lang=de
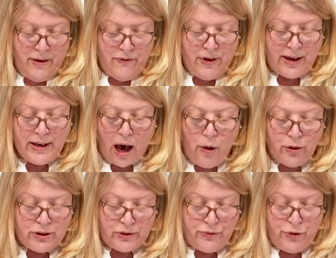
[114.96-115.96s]
welche
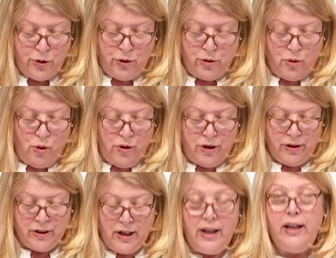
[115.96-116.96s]

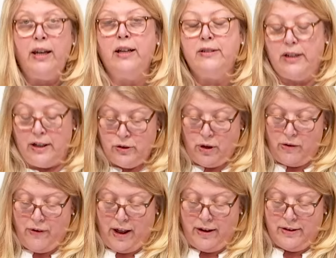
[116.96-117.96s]
Auswirkungen
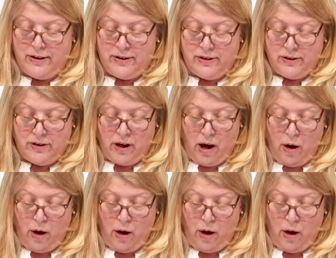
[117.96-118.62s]
Kliniksinsolvenzen